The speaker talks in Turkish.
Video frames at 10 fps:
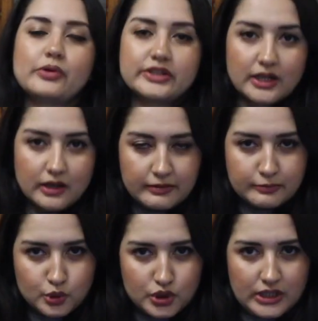Bu
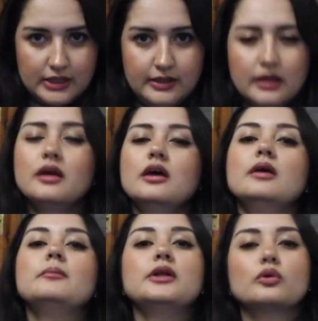pazarlama bütçeleri,
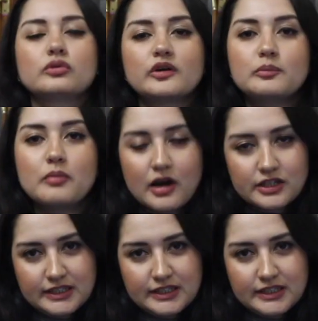pilotların